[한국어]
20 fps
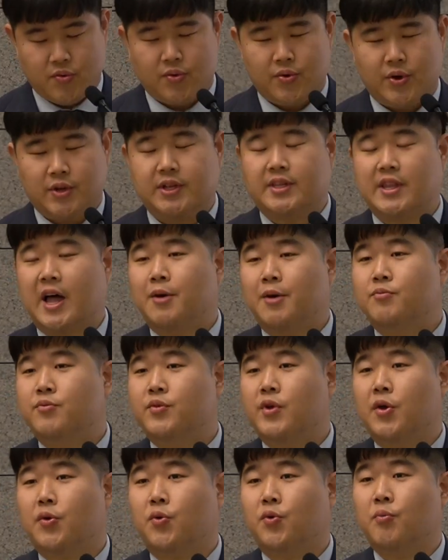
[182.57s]
이제 나무에
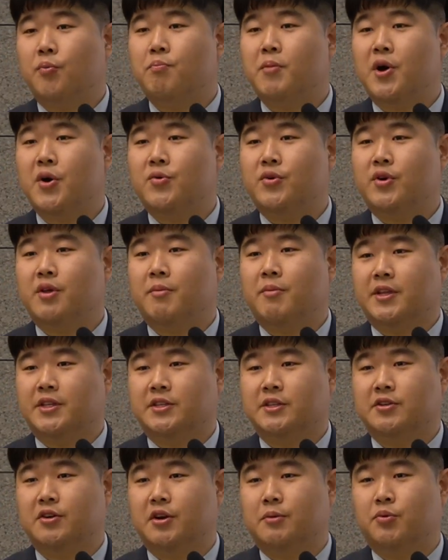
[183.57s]
꽃망울이 맺힌
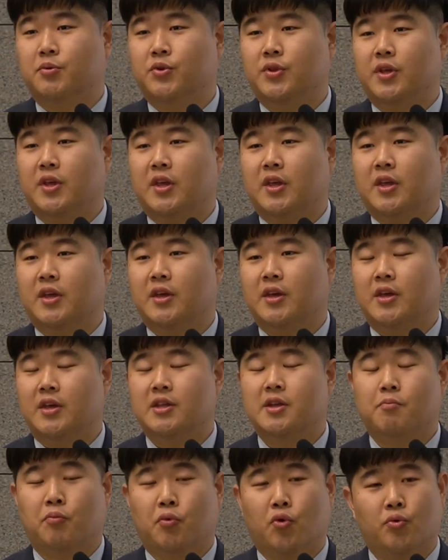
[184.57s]
걸 보니 이제
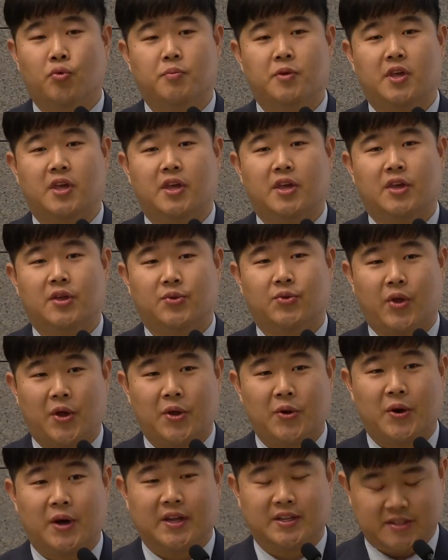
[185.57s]
봄이 된 것
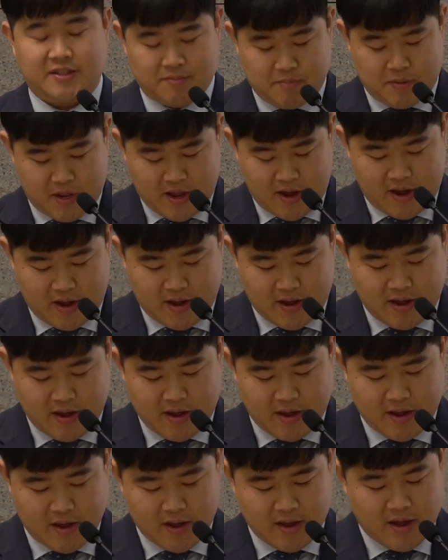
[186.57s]
같습니다.
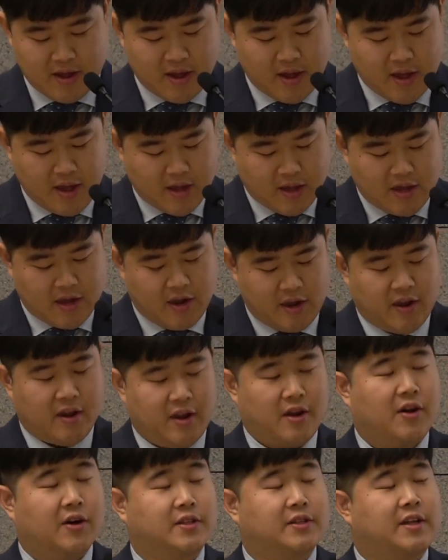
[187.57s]
이,
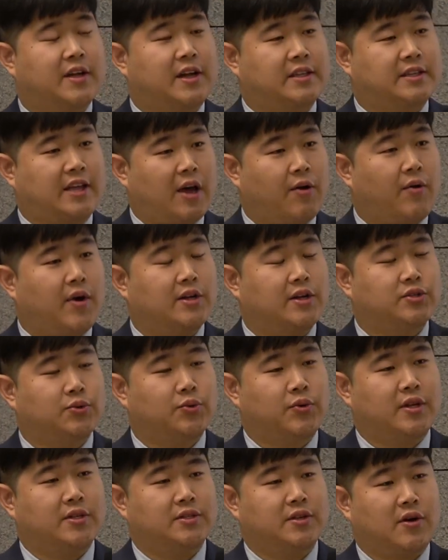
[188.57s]
이런 상황
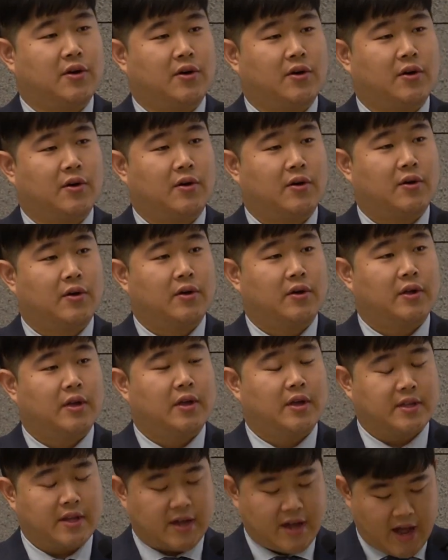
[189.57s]
속에서
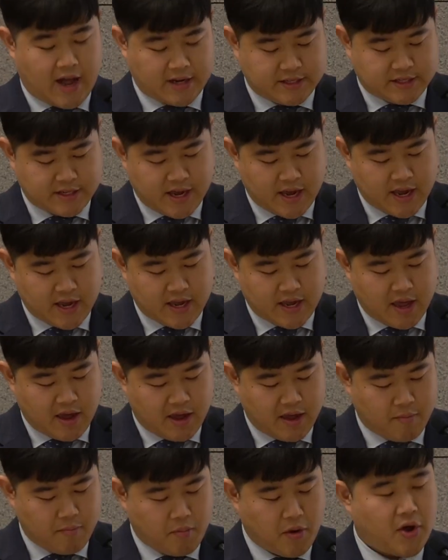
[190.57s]
이제
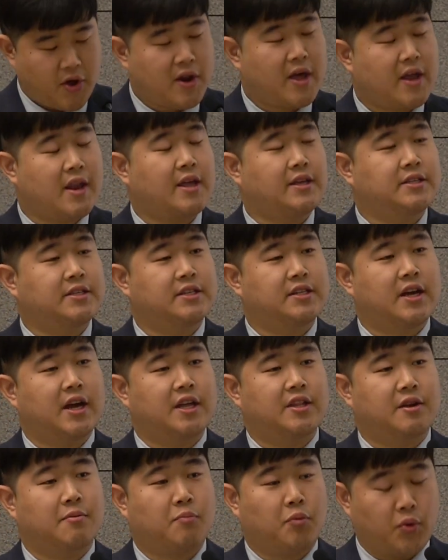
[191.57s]
각자에게 편안한
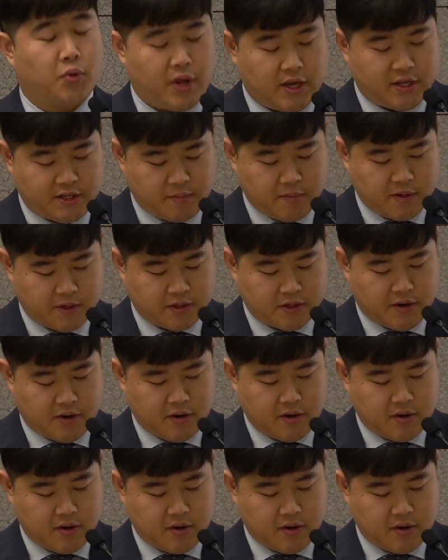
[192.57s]
시간을 보내시면서